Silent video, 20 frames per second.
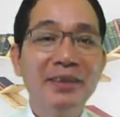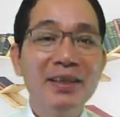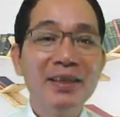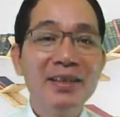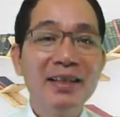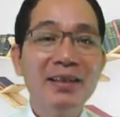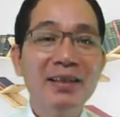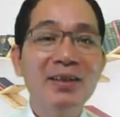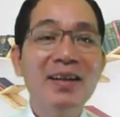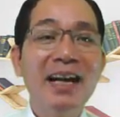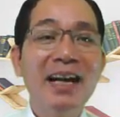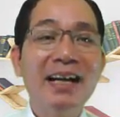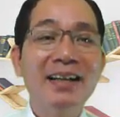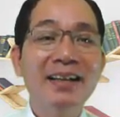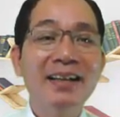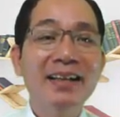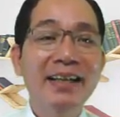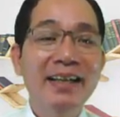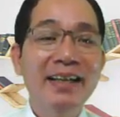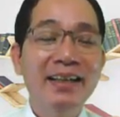nó sẽ có hai
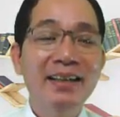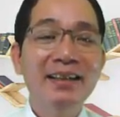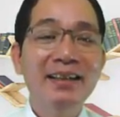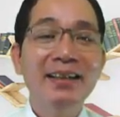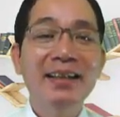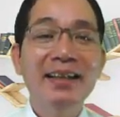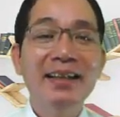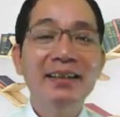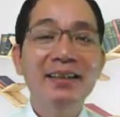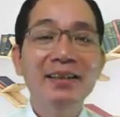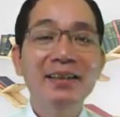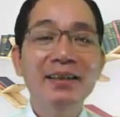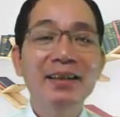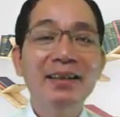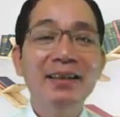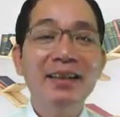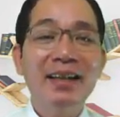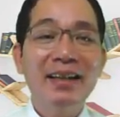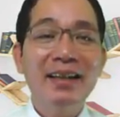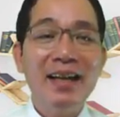cái nghĩa nghĩa thứ
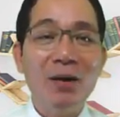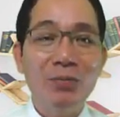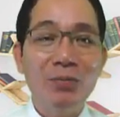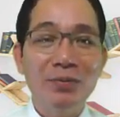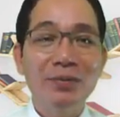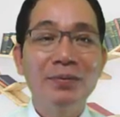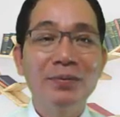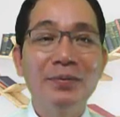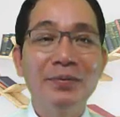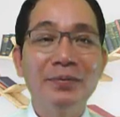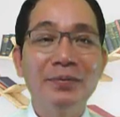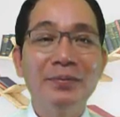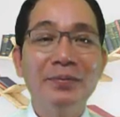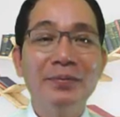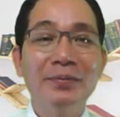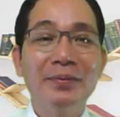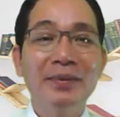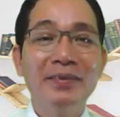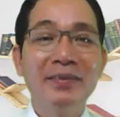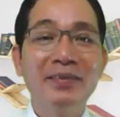nhất là đọc
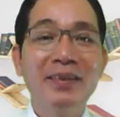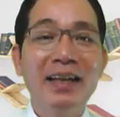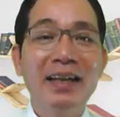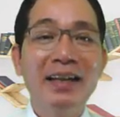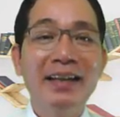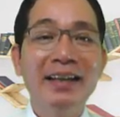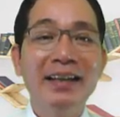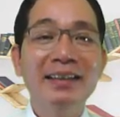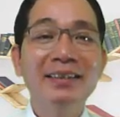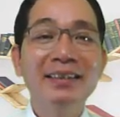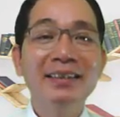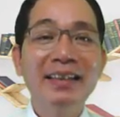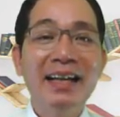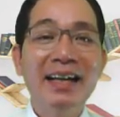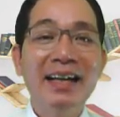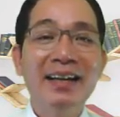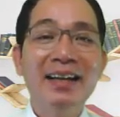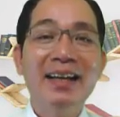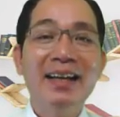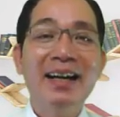và nghĩa thứ
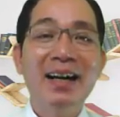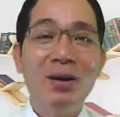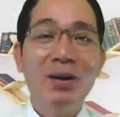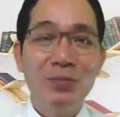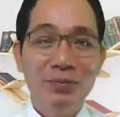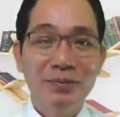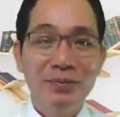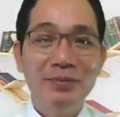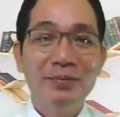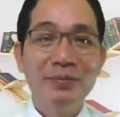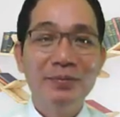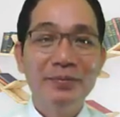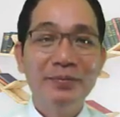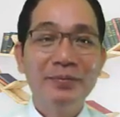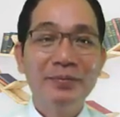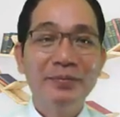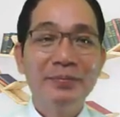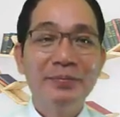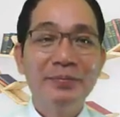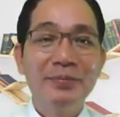hai là học
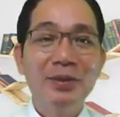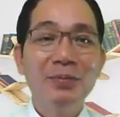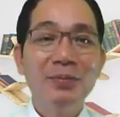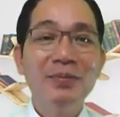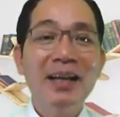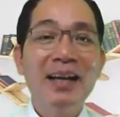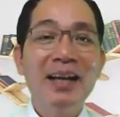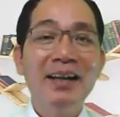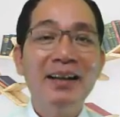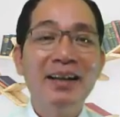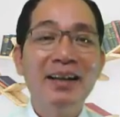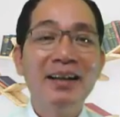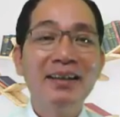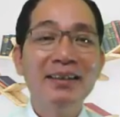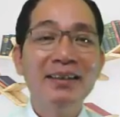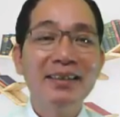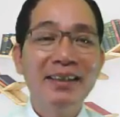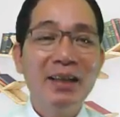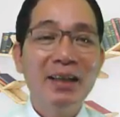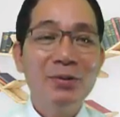chúng ta
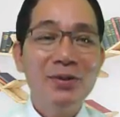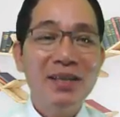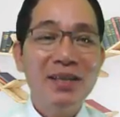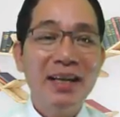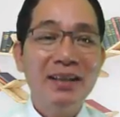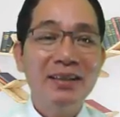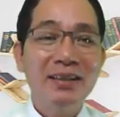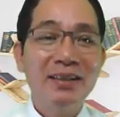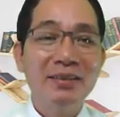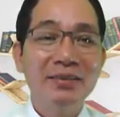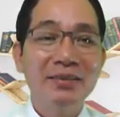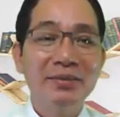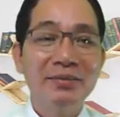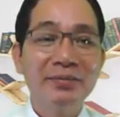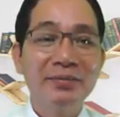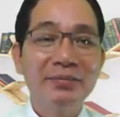lần lượt khảo sát nào